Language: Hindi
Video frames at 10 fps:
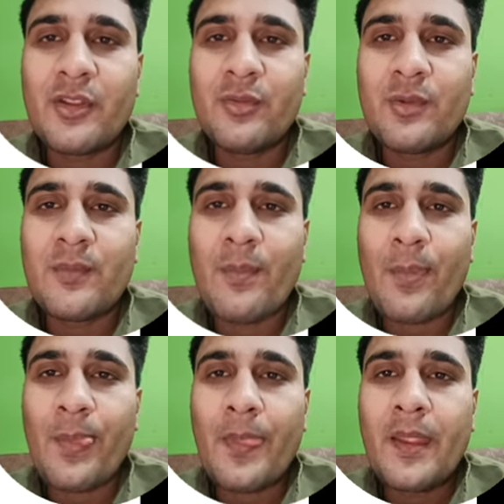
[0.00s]
हुई है
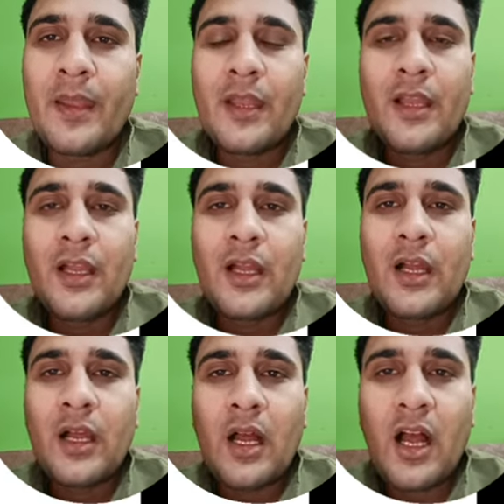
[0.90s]

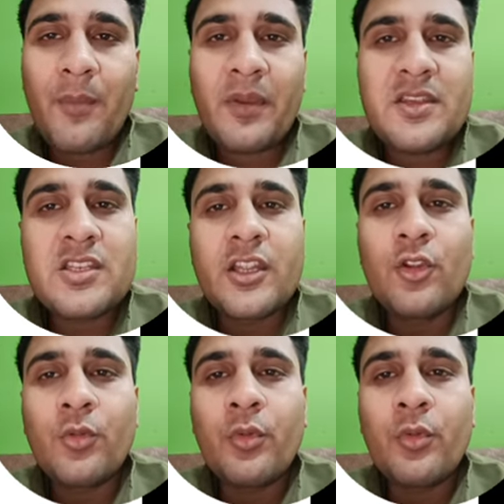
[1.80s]
आपका स्टेनो